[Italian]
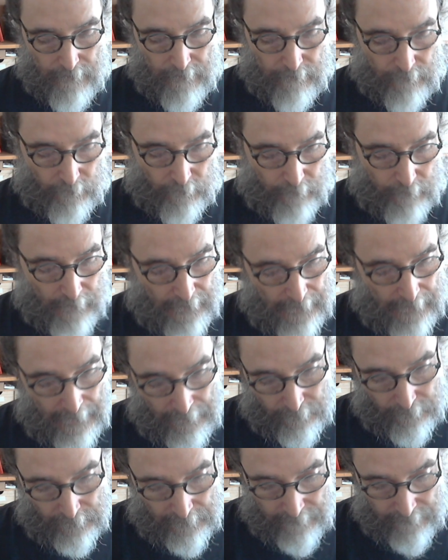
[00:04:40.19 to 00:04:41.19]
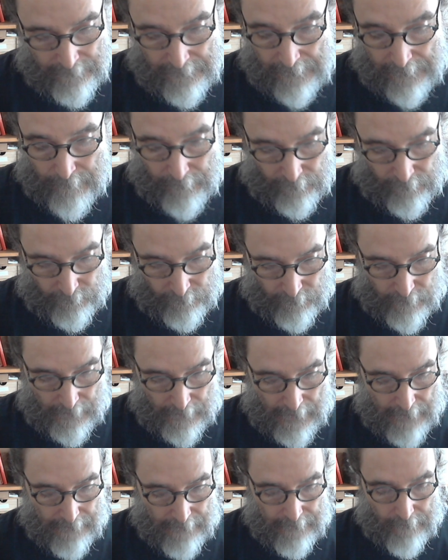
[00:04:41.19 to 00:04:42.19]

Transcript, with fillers: uno spaccato di vita personale